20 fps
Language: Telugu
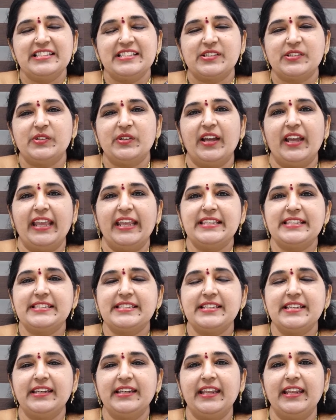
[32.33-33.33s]
సో ఎస్
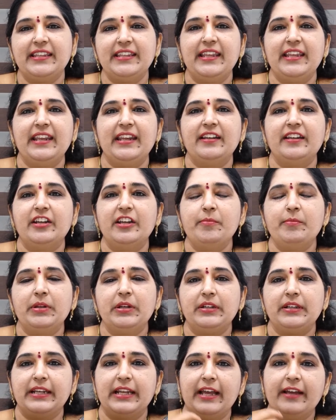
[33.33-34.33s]
అనేది ఏంటంటే
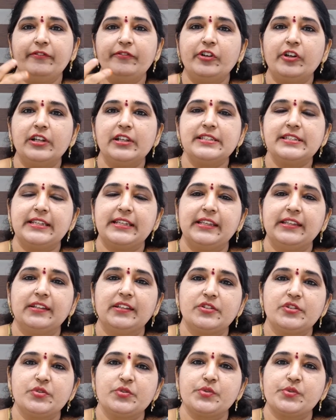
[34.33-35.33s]
మీరు గ్రాఫాలజీ
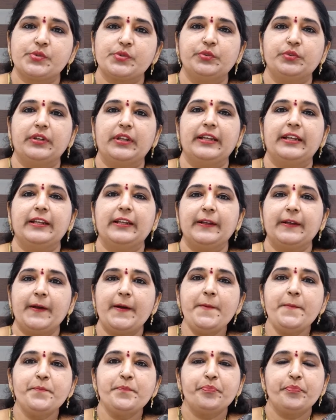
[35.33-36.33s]
కింద చూసుకుంటే కనుక
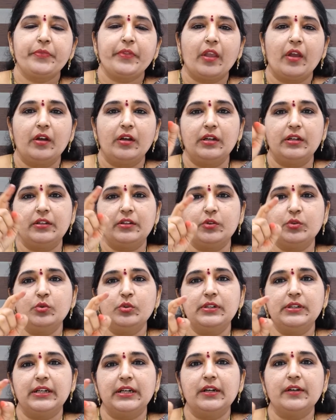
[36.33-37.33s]
ఒక టూ
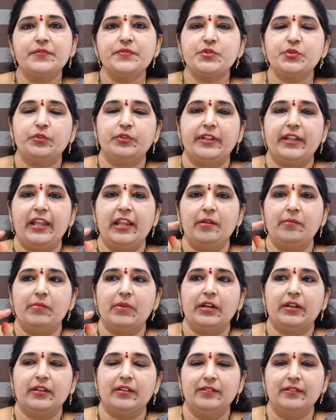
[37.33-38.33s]
కర్వ్స్
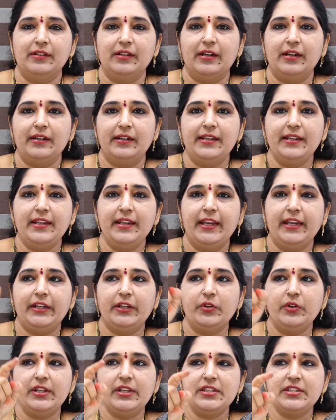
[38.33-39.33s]
ఉంటాయన్నమాట అంటే
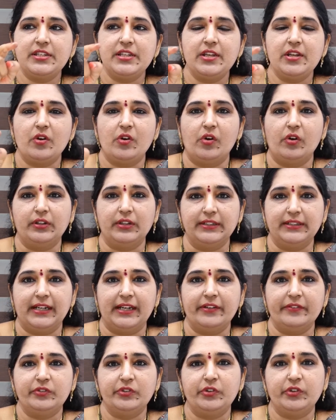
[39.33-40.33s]
ఇటు నుంచి ఒక
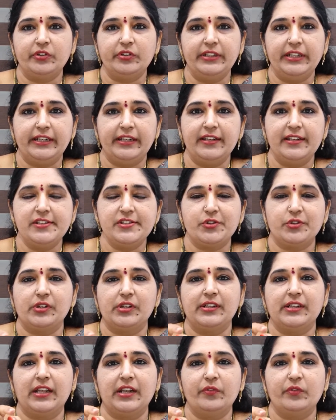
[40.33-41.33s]
కర్వ్ ఉంటుంది ఇటు నుంచి
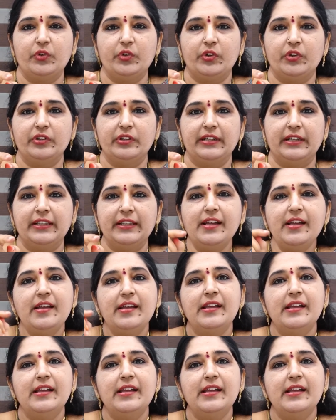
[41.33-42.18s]
ఒక కర్వ్ ఉంటుంది కదా